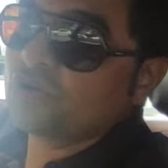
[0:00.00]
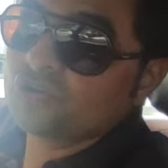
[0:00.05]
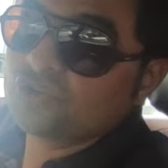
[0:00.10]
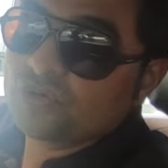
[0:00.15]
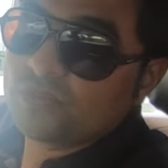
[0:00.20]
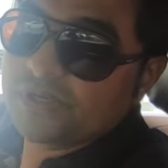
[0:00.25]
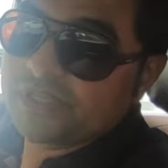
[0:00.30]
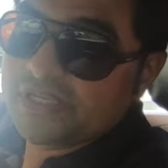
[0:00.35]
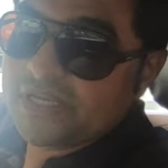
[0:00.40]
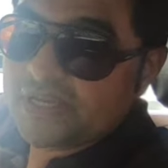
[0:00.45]
होगा
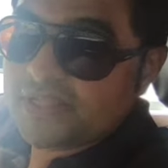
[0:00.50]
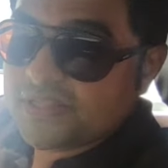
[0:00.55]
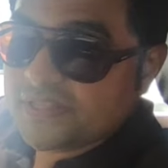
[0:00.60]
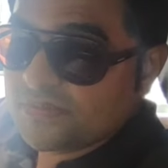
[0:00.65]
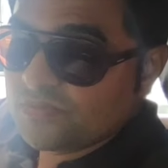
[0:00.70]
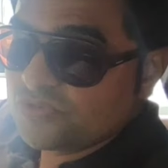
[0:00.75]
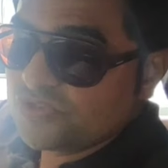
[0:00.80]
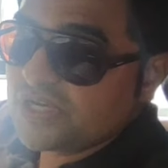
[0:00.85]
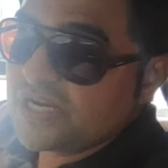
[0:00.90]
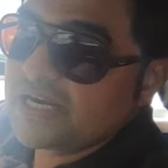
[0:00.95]
तो भैया
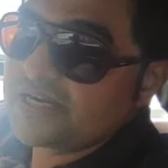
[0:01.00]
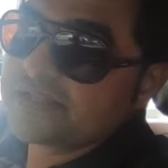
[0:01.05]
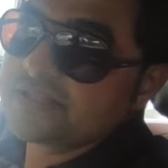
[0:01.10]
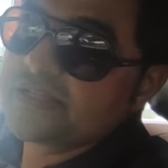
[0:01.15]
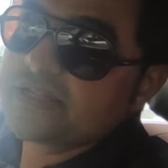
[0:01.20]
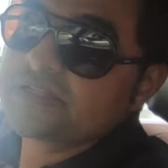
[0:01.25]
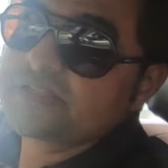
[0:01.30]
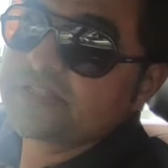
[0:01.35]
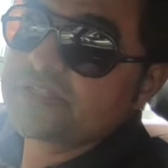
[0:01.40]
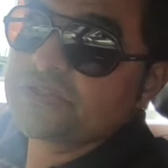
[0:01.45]
इससे मुझे आठ
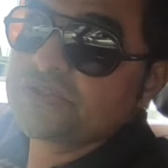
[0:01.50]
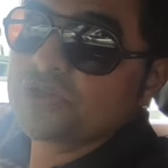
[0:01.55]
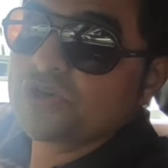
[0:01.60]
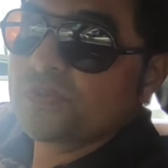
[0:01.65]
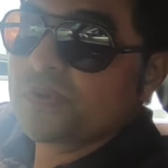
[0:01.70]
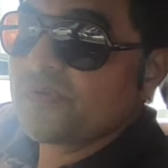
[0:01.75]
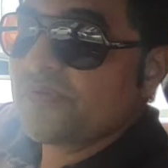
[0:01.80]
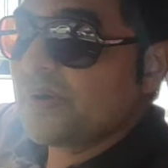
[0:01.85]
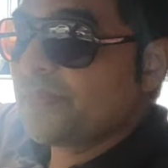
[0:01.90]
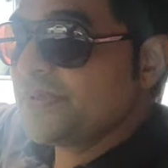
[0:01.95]
हजार तीन सौ
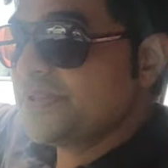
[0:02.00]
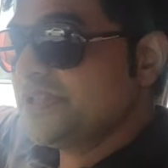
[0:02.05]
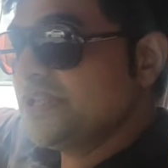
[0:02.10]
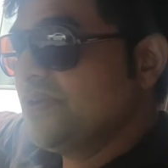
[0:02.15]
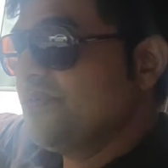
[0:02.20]
रुपए वापस